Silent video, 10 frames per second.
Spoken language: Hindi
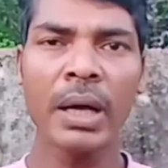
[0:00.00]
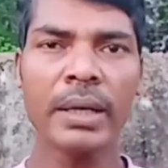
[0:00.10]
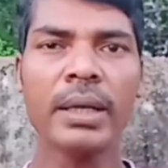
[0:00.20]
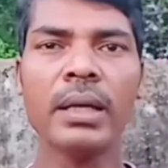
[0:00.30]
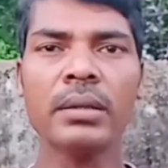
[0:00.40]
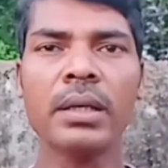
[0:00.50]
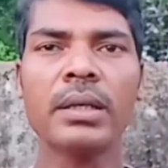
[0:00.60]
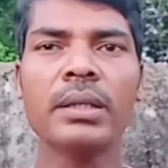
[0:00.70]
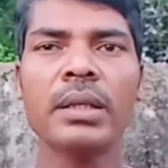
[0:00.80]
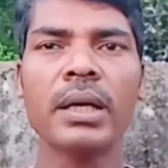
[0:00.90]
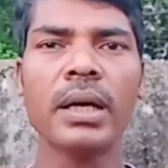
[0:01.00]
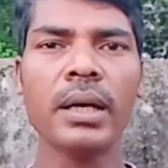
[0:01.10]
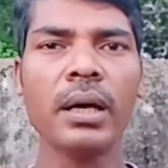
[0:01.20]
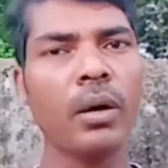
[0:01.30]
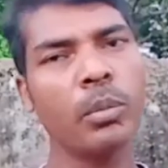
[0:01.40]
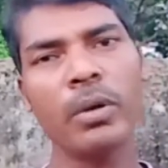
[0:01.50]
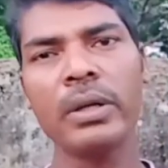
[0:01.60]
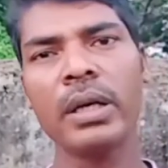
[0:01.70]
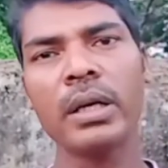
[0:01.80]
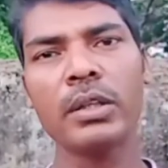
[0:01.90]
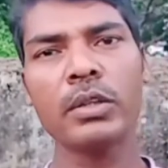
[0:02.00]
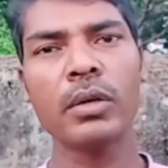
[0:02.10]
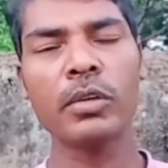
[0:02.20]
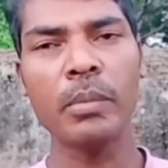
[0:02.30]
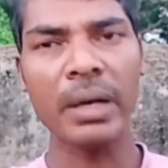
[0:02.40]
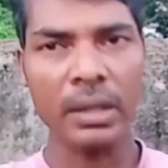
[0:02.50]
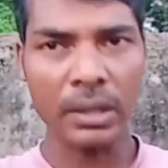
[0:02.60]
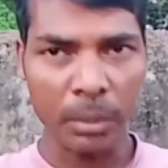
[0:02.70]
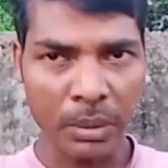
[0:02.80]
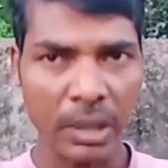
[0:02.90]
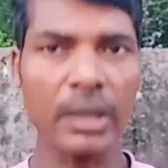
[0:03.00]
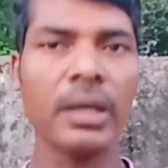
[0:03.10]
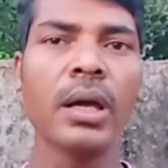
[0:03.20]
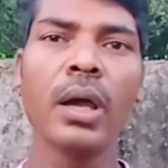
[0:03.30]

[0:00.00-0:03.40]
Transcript: रिहर्सल कीजिएगा ना और बोलिएगा ना तो ऑटोमेटिक हम कह रहे हैं